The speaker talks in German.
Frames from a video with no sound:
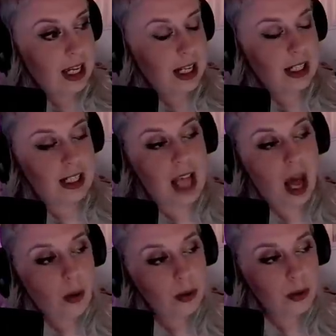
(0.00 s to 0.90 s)
Das
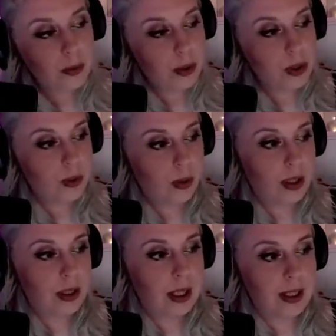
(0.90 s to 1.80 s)
Auto muss
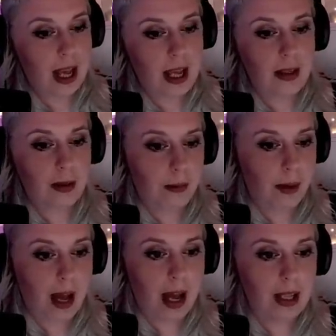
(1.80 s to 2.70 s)
dort seit
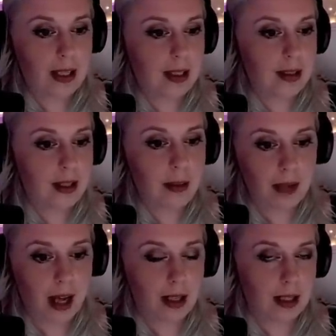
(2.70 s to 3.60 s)
bereits dem
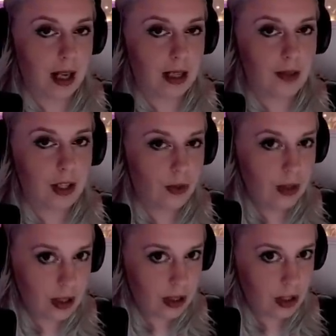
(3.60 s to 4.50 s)
Tag seines
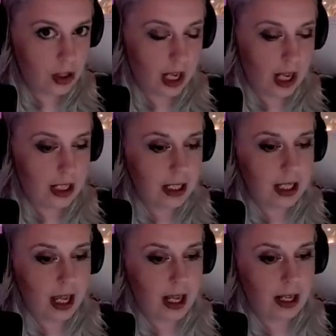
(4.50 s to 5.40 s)
Verschwindens stehen,
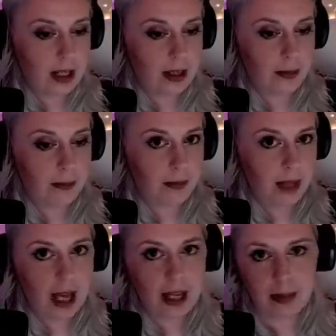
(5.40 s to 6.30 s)
denn ähm,
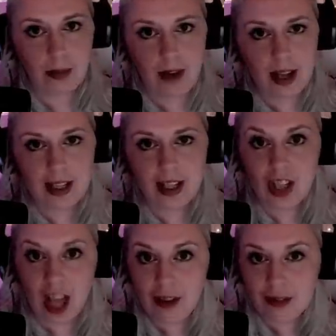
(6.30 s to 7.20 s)
ja, das beweist der
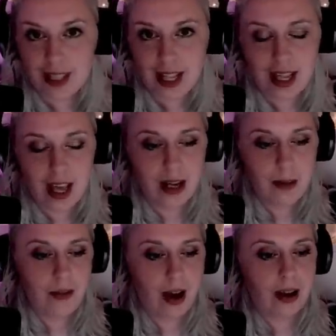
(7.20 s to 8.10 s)
Strafzettel an
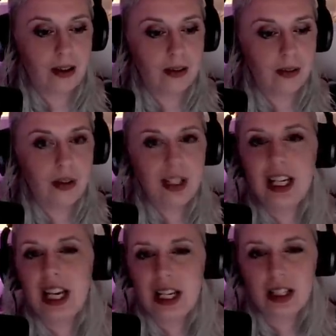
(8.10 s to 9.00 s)
dem Wagen und
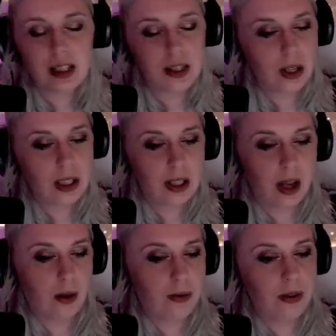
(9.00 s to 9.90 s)
nichts deutet
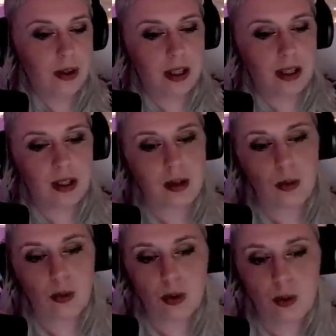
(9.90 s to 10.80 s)
darauf hin, dass das
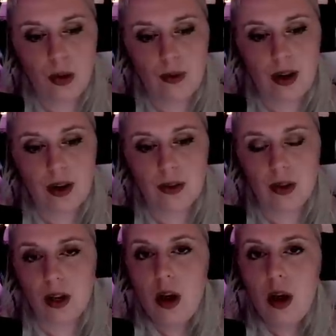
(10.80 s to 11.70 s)
Auto gestohlen war,
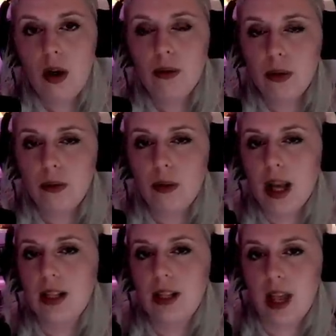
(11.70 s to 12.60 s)
sondern von
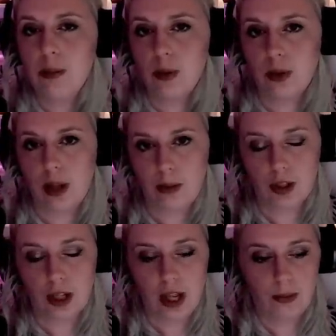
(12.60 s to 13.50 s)
Ray selbst dort
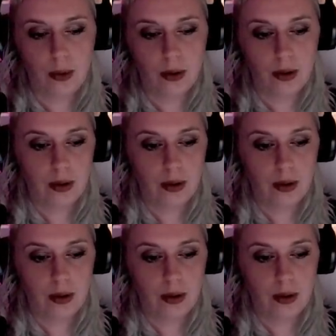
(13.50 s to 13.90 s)
abgestellt wurde.